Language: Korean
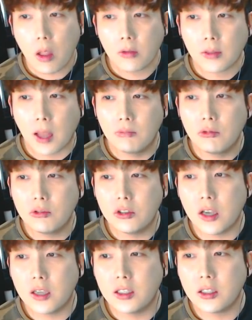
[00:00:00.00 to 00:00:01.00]

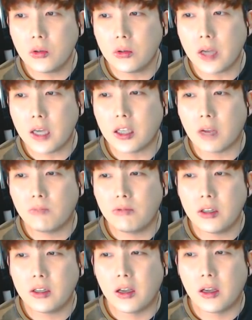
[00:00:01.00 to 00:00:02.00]
단무지에 식초 살짝
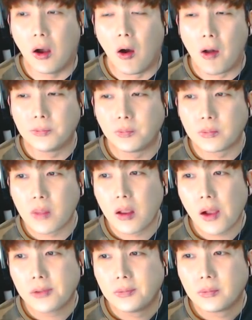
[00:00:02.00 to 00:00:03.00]
뿌리세요
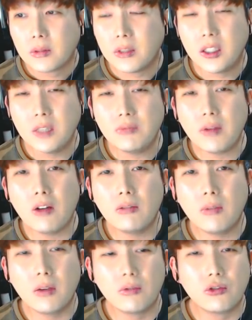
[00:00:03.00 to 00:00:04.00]
시부랄
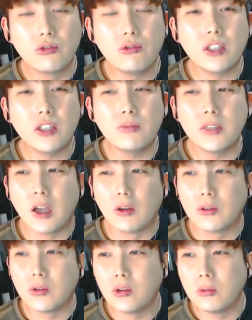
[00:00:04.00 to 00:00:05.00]
놈아뭐 중국집이냐
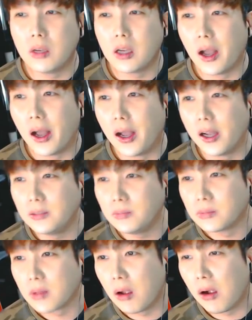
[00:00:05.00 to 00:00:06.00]
어떤 놈인가
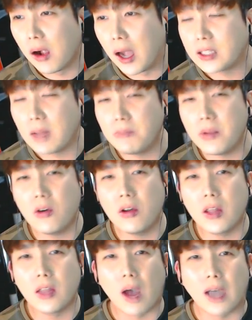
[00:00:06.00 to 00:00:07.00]
어,
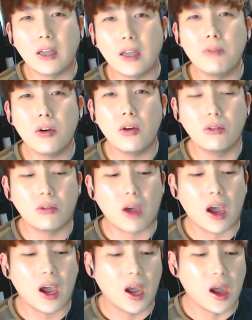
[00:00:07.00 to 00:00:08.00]
아산병원아도 아산병원으로
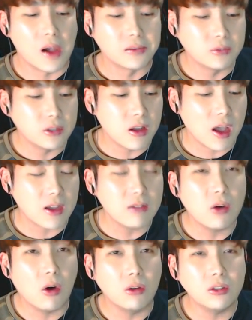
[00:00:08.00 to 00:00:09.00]
가 근데
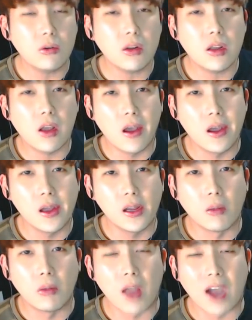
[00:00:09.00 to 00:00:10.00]
가끔 뭐
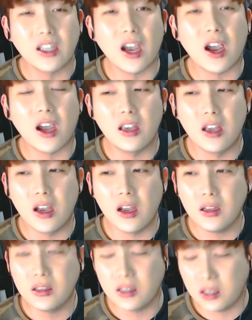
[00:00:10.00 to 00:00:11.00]
헛소리해 뭐
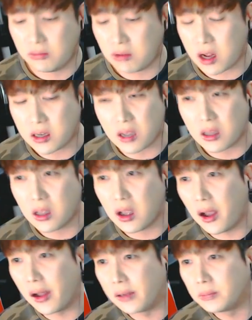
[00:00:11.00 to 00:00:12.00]
양자강이야? 시부랄
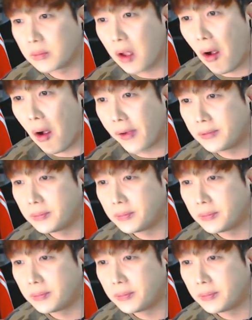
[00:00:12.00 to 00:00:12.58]
새끼가 어.